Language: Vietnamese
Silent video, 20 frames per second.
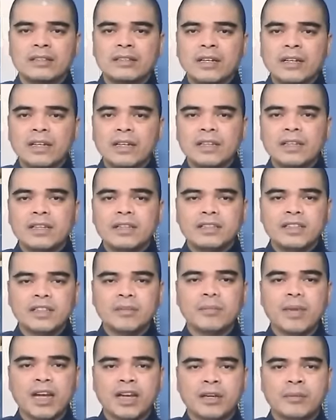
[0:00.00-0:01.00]
trước khi đi
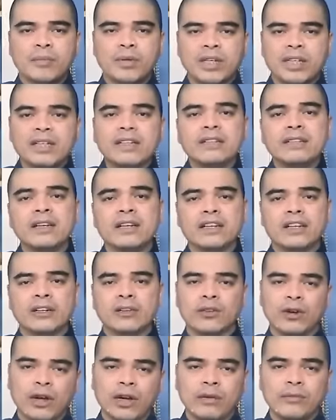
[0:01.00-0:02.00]
trình bày một cái ý tưởng
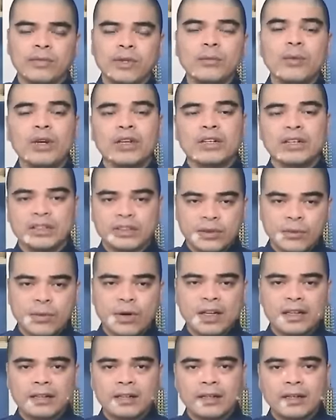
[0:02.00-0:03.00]
nào đó với mọi người xung
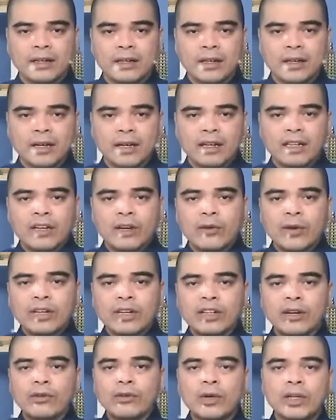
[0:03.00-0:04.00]
quanh. Nếu
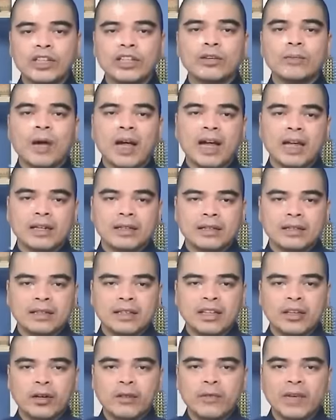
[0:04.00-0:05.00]
con gấu đuổi theo bạn
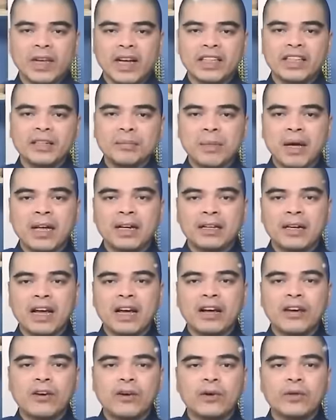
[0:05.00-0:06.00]
thì có vẻ như bạn
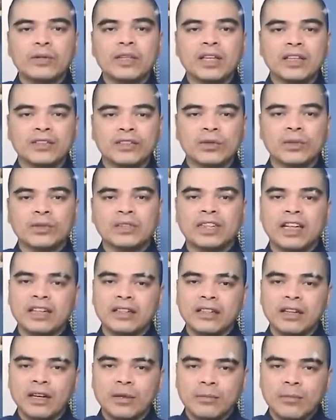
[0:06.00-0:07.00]
đang cố tình trốn
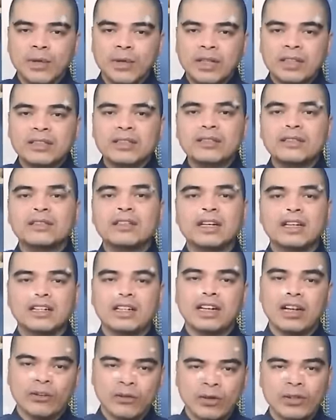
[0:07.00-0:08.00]
tránh một cái sự
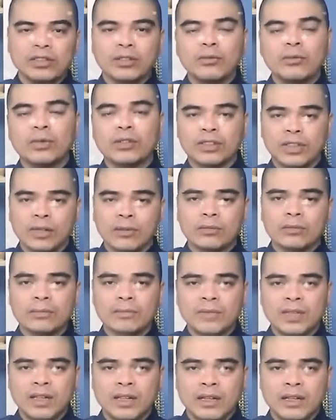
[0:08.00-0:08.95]
thật nào đó trong cuộc sống.